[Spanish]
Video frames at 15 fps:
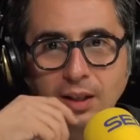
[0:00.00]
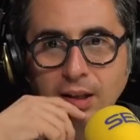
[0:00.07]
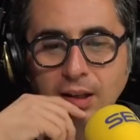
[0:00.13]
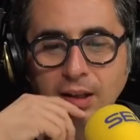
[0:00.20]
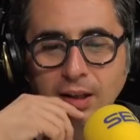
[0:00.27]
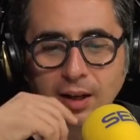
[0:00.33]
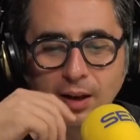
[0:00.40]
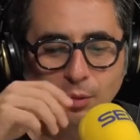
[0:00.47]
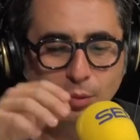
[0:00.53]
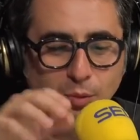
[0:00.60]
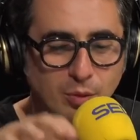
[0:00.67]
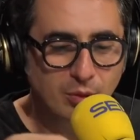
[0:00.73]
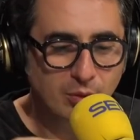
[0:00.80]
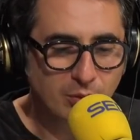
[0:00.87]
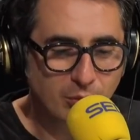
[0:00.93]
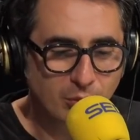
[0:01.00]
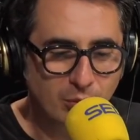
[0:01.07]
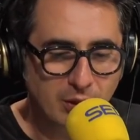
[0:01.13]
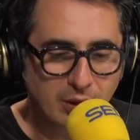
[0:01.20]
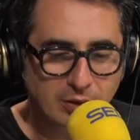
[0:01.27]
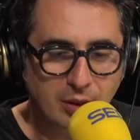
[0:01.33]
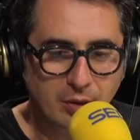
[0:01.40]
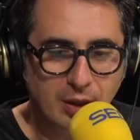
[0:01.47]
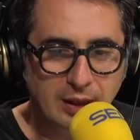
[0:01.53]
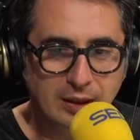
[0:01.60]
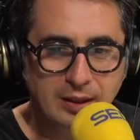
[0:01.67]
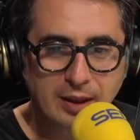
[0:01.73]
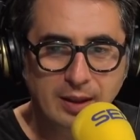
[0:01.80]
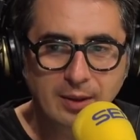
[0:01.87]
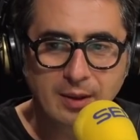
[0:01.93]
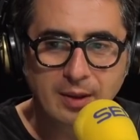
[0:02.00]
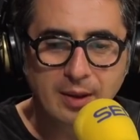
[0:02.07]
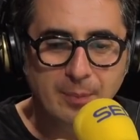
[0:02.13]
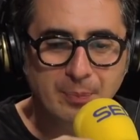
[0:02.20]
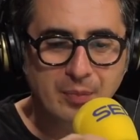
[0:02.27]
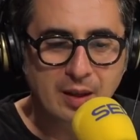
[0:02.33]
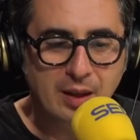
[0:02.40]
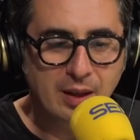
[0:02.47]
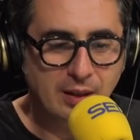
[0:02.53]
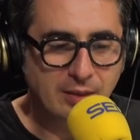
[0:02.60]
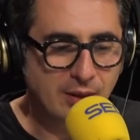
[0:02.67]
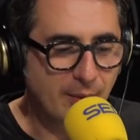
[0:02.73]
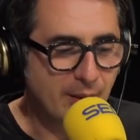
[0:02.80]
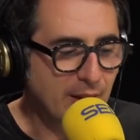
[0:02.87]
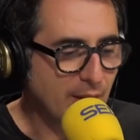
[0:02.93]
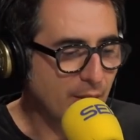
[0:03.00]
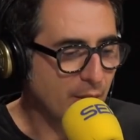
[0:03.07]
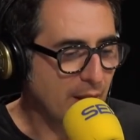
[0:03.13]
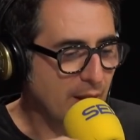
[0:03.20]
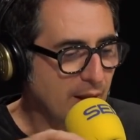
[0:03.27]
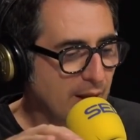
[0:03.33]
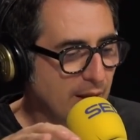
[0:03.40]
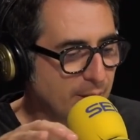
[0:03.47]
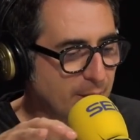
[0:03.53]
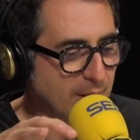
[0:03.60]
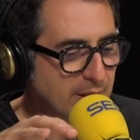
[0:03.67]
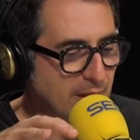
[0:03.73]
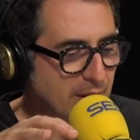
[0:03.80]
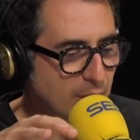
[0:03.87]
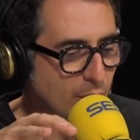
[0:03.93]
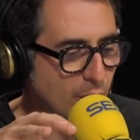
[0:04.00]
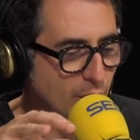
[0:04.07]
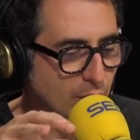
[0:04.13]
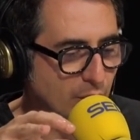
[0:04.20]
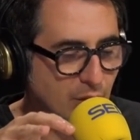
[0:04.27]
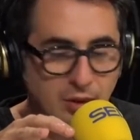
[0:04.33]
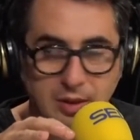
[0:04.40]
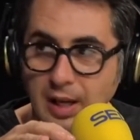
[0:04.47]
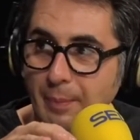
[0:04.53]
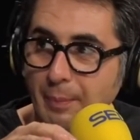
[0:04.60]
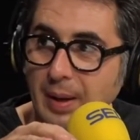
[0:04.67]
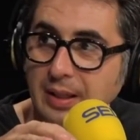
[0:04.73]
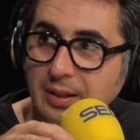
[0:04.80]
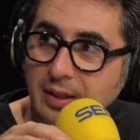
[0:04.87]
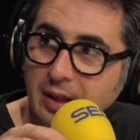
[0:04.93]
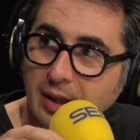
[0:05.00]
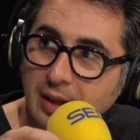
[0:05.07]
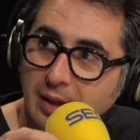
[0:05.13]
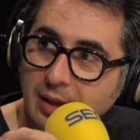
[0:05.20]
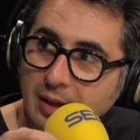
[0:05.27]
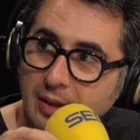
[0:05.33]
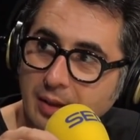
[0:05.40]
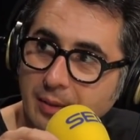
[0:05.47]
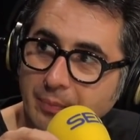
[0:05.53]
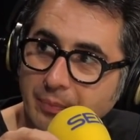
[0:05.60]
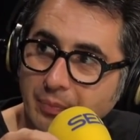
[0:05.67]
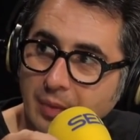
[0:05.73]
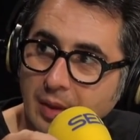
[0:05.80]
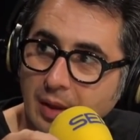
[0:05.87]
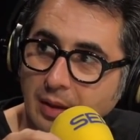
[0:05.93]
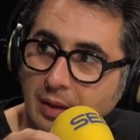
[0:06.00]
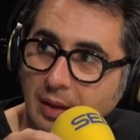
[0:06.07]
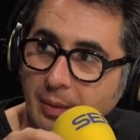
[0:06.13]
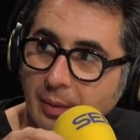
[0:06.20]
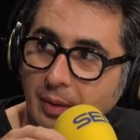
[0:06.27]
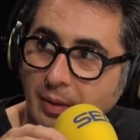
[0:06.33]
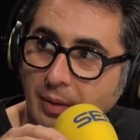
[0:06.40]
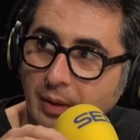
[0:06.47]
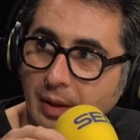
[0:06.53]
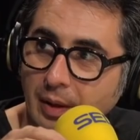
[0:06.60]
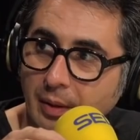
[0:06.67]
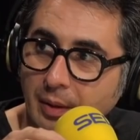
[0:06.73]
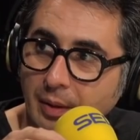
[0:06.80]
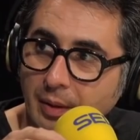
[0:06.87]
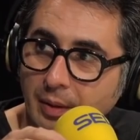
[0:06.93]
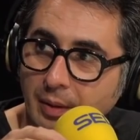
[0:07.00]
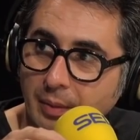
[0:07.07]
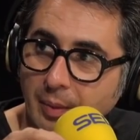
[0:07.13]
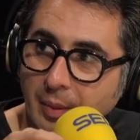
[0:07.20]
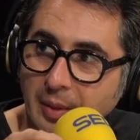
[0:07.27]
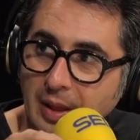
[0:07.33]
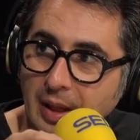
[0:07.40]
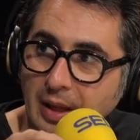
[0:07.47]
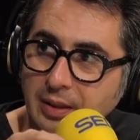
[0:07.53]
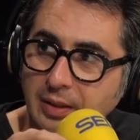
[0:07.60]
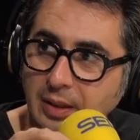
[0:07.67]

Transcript: y era un, restaurante mm. que estaba a decorar las mesas con chapas de de, bebidas,